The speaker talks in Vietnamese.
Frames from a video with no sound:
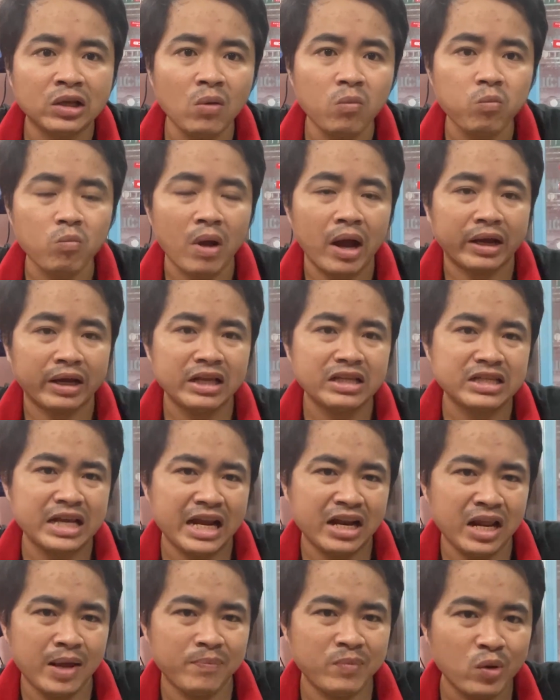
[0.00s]
tới lúc mà cái
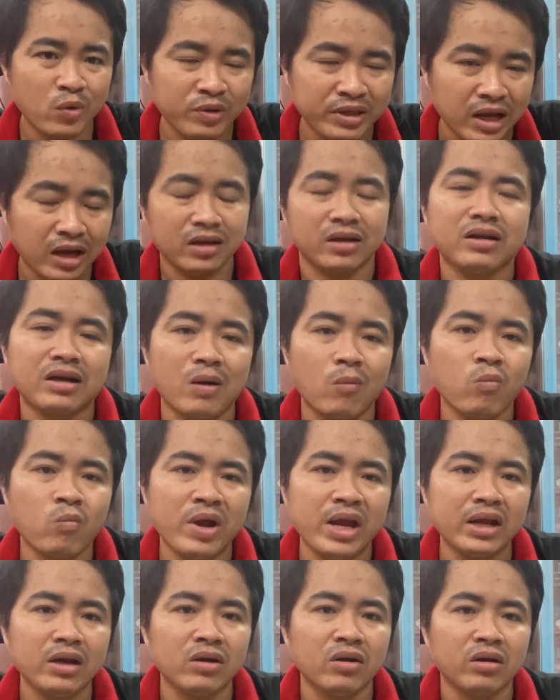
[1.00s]
xe em vô giật không
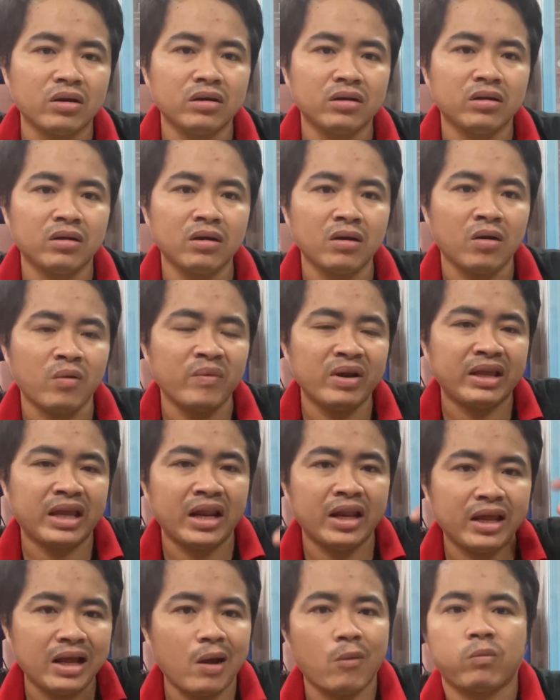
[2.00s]
biết được rồi mới
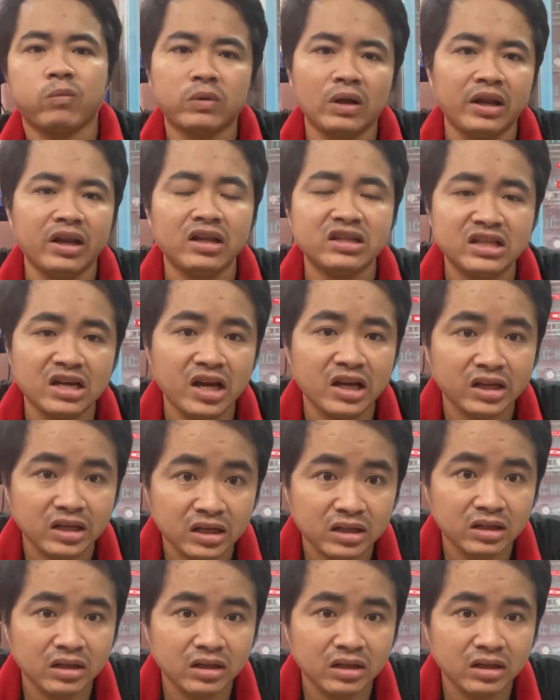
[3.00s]
chạy đi học thì nó sẽ hơi